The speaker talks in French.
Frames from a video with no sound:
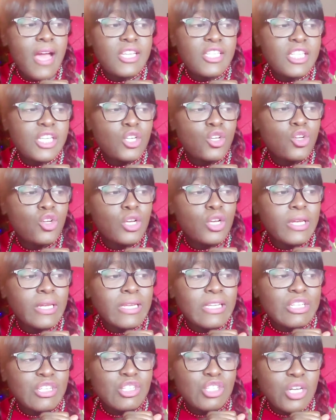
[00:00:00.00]
agile que
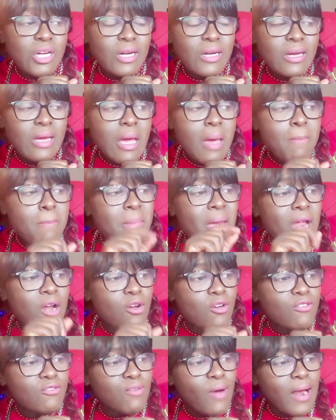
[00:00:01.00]
les chats, mais
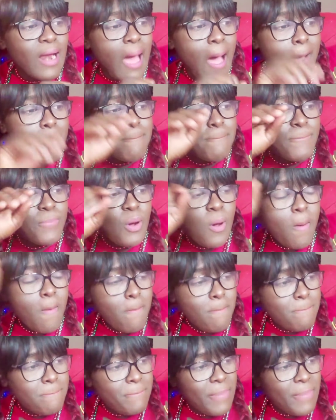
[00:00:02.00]
le voilà. Boum,